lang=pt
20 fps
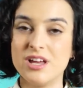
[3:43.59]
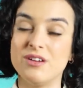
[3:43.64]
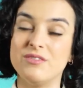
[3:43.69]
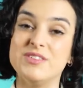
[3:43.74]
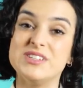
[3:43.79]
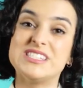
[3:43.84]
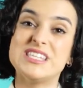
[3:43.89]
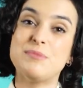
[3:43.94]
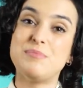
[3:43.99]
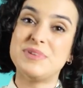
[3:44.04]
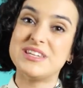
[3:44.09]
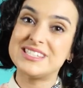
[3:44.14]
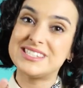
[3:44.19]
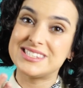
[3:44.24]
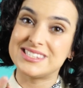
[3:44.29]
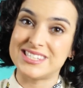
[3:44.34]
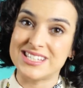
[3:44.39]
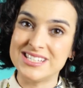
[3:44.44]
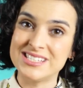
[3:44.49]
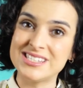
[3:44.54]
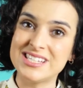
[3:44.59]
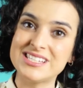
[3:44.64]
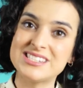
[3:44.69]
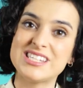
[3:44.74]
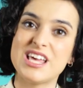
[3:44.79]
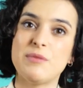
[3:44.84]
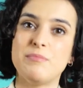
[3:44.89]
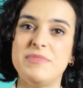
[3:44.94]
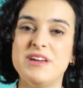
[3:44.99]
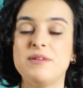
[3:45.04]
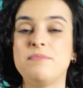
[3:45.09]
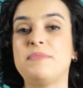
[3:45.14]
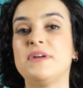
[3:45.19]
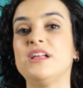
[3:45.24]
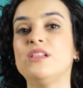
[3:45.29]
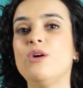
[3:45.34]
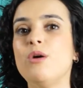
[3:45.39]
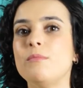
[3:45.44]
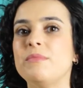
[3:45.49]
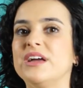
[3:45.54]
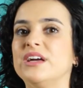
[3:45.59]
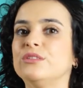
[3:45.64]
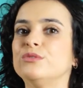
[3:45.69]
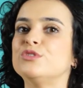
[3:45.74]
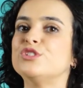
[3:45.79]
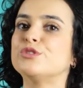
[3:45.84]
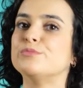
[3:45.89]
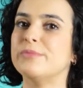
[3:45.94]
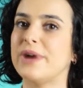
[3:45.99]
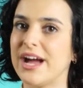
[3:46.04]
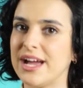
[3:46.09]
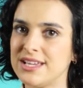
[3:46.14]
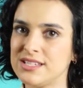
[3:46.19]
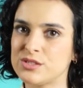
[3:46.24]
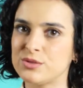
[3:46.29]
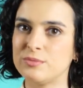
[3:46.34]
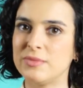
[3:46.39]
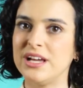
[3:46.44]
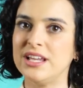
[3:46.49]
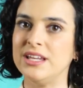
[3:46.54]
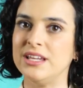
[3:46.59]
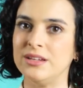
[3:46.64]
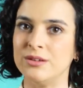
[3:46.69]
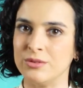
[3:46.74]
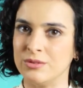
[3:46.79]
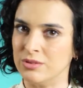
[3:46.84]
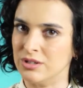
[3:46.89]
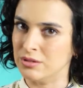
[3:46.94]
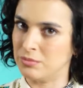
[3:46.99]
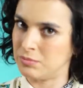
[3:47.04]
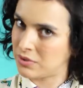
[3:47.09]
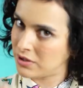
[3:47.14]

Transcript: você precisa saber pelo menos mais uma língua,